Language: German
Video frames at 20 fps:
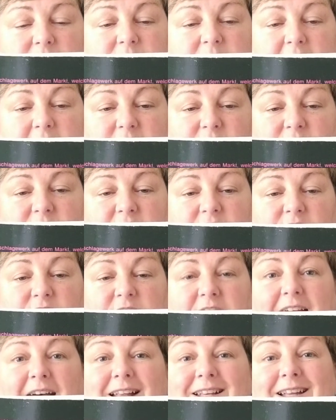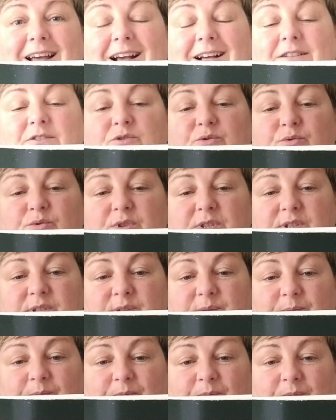also die Hirnanhangdrüse,
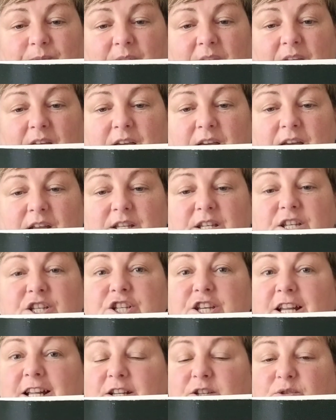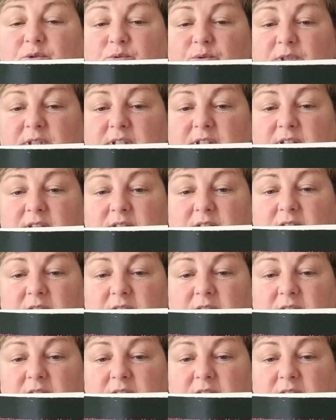die Schilddrüse,